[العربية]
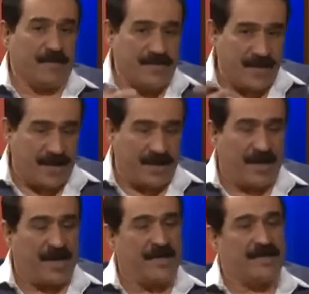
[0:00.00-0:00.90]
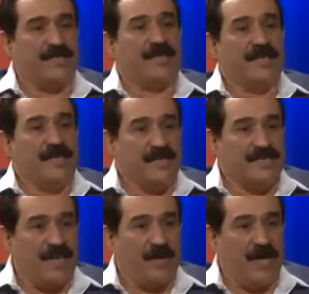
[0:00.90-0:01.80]
السهر الله يعطيه
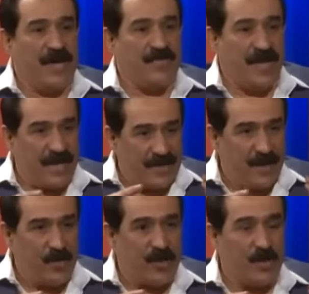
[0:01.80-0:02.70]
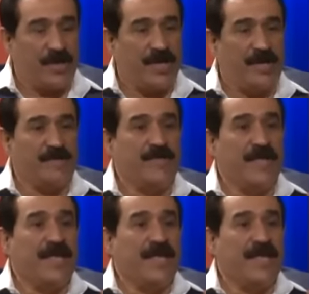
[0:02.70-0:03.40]
الصحه والعافيه هذا اللون لون كريم